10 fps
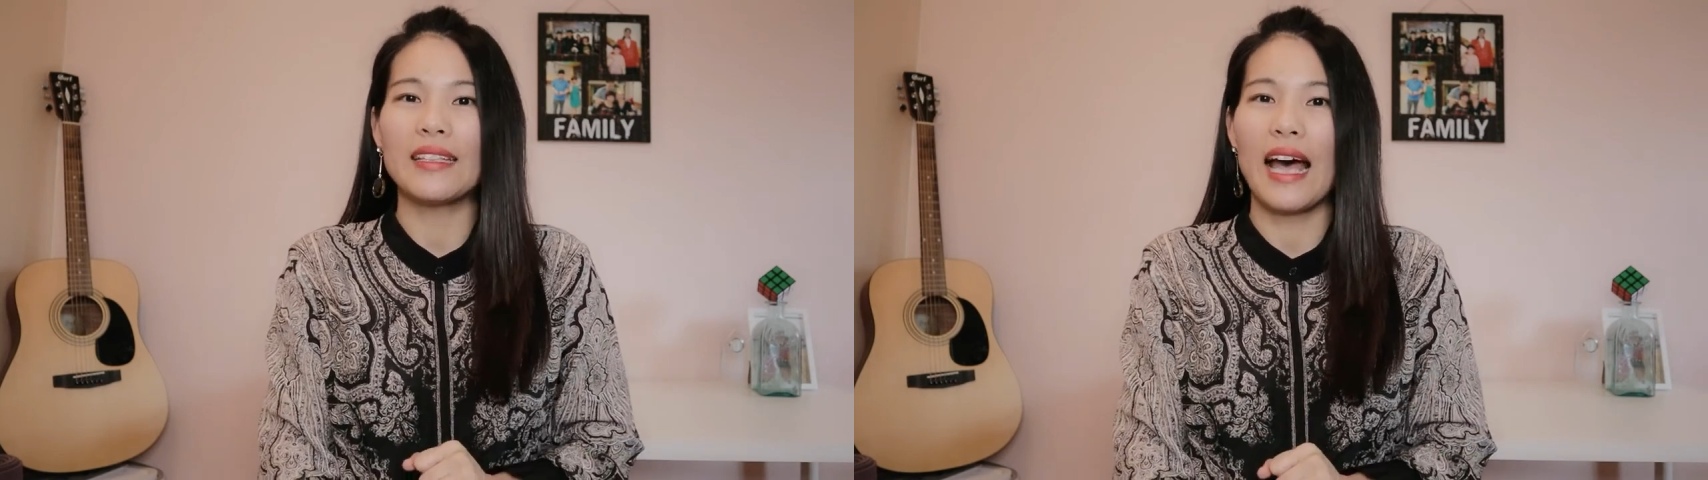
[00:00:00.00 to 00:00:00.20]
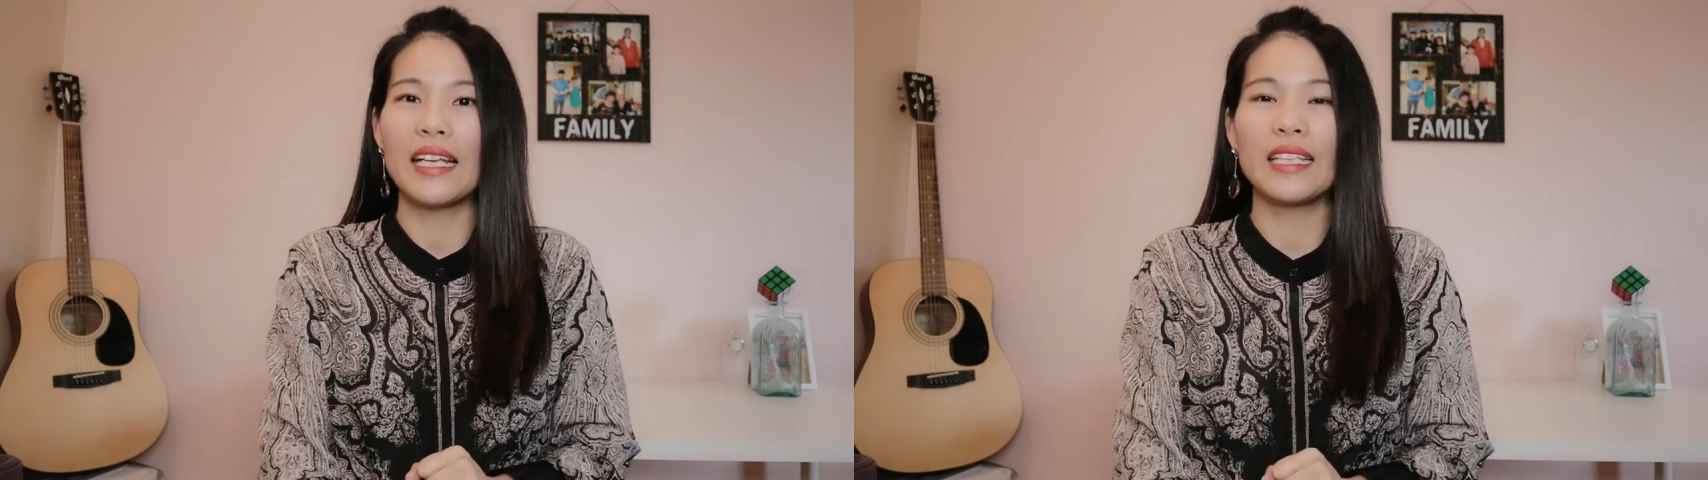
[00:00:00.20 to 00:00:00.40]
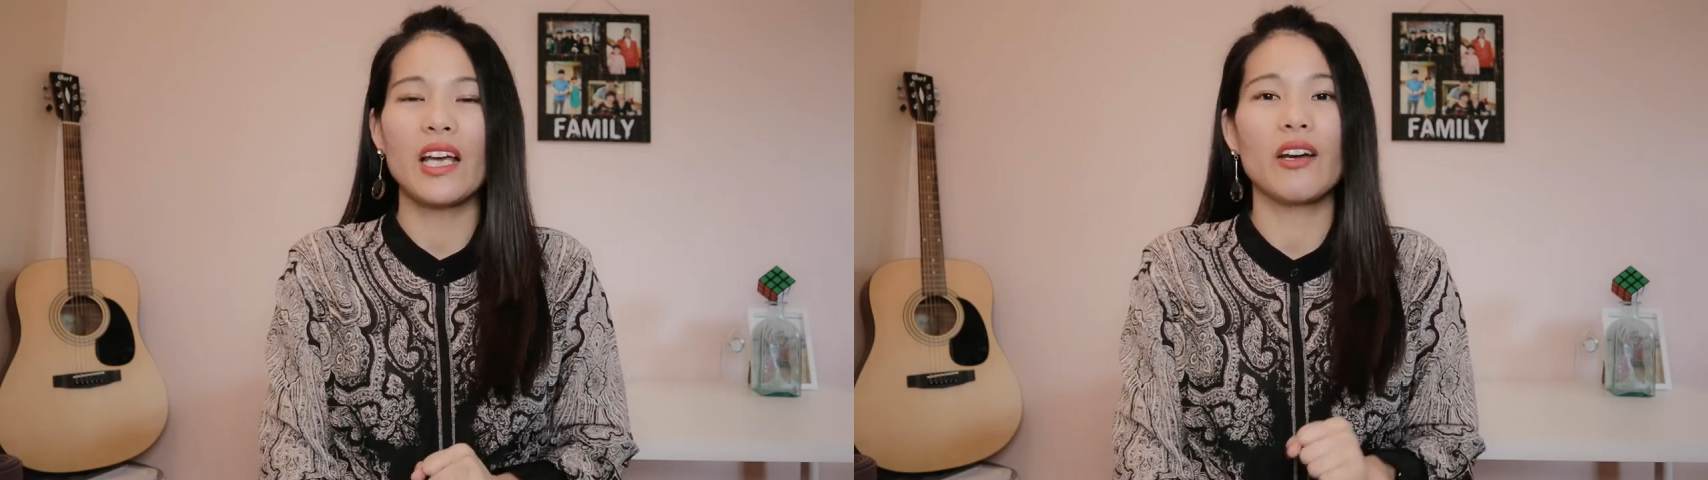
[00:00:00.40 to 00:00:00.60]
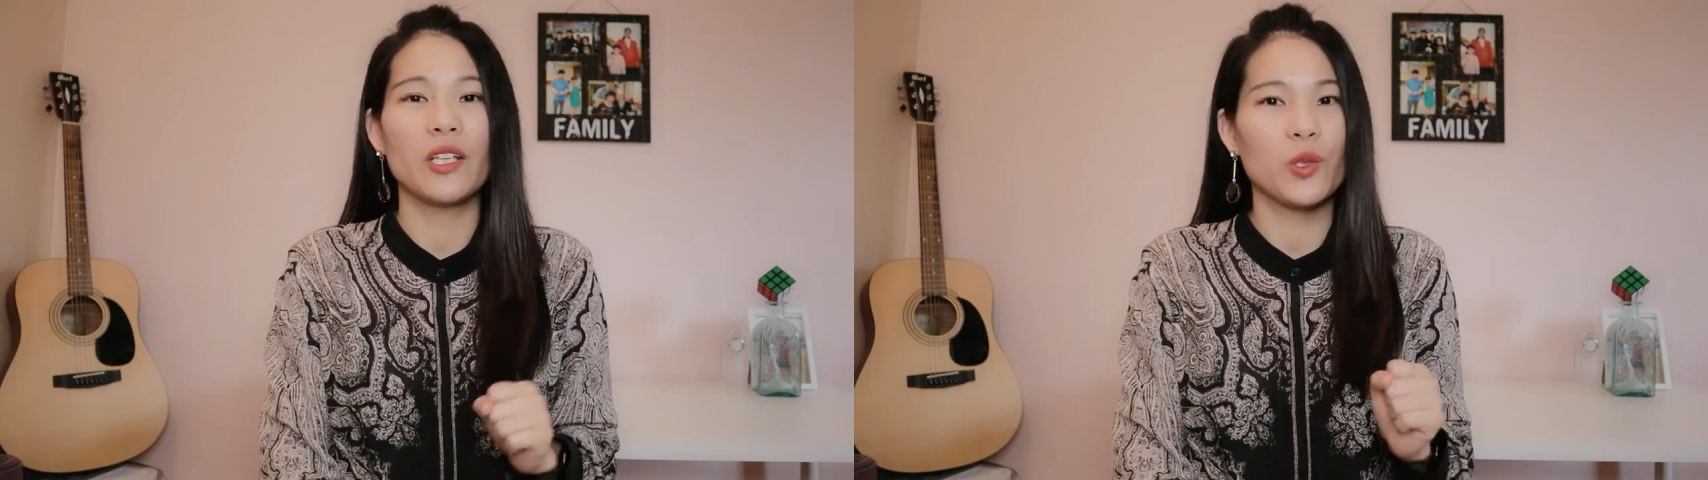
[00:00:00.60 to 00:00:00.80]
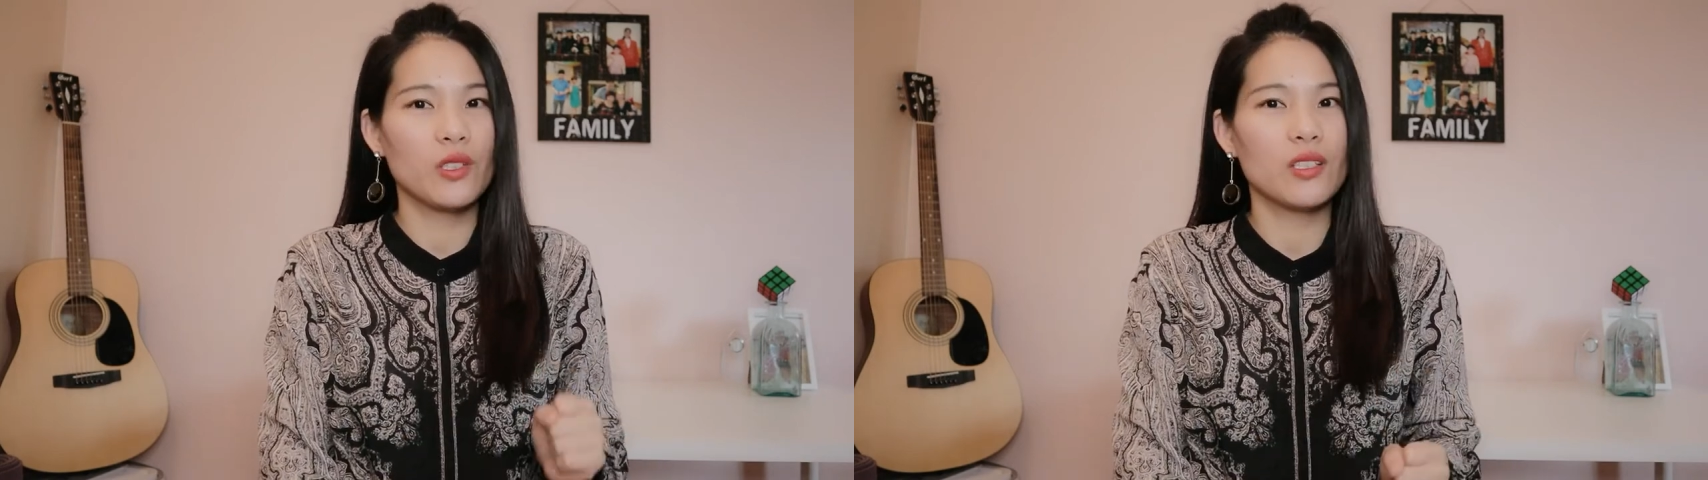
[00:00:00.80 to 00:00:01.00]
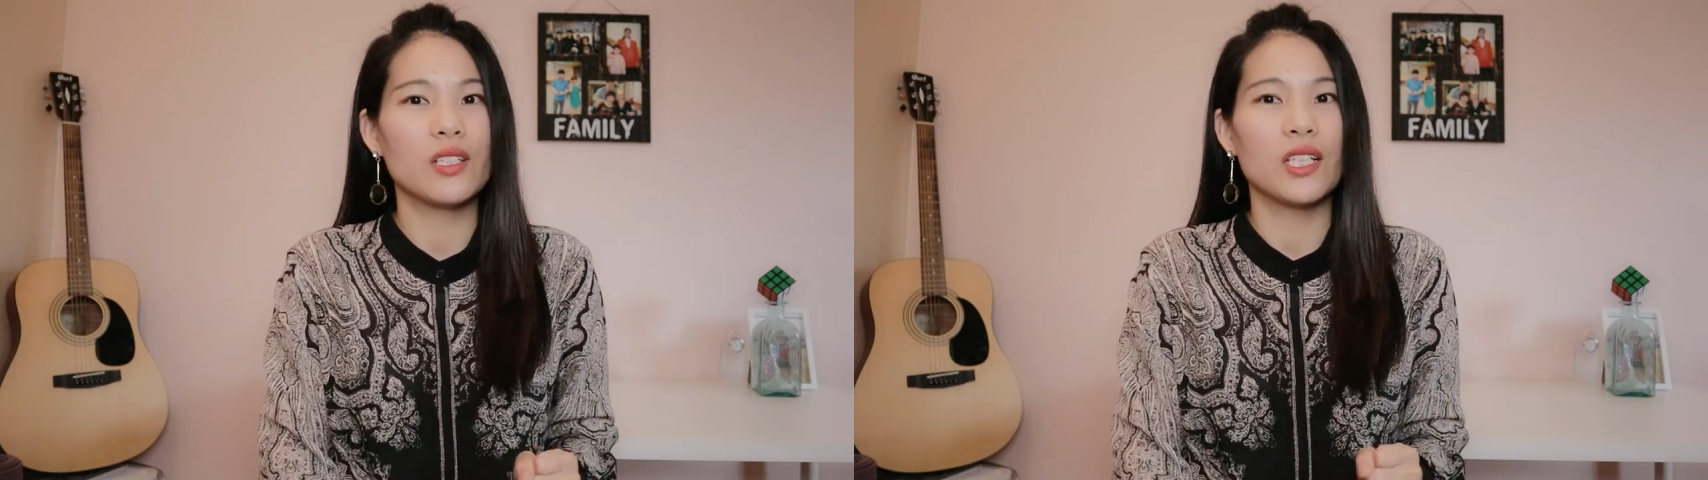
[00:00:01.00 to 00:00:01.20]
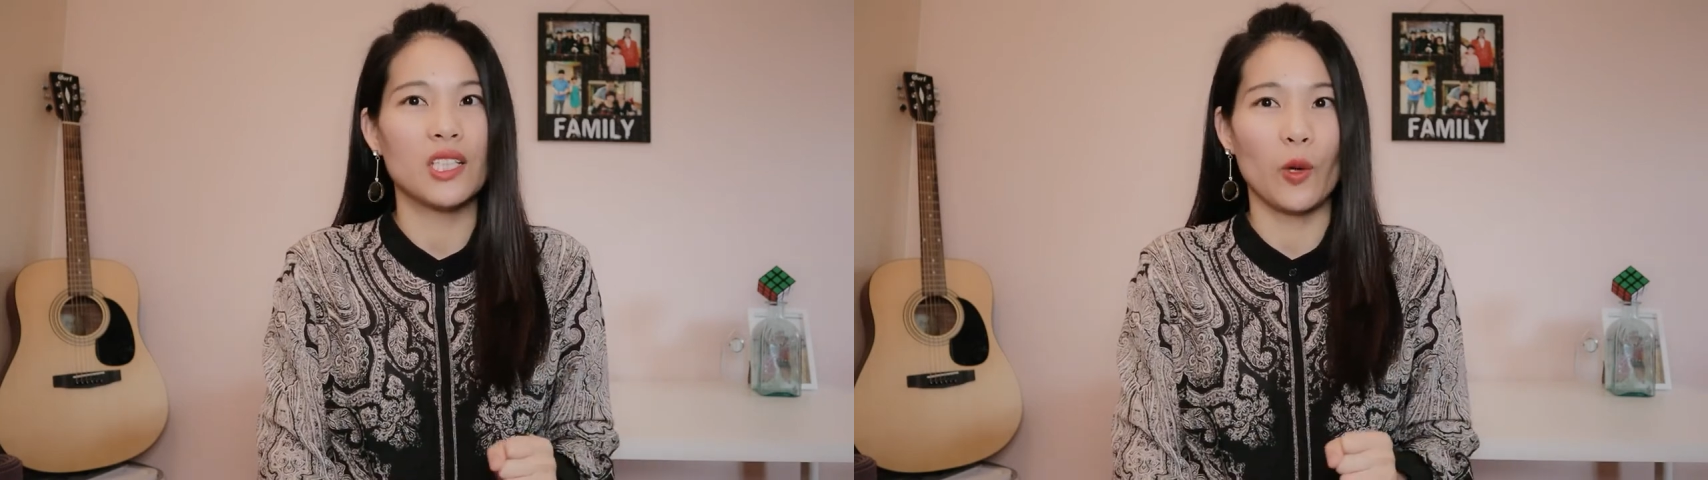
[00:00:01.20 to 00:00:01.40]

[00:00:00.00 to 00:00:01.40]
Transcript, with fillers: 大家一定要根据自身的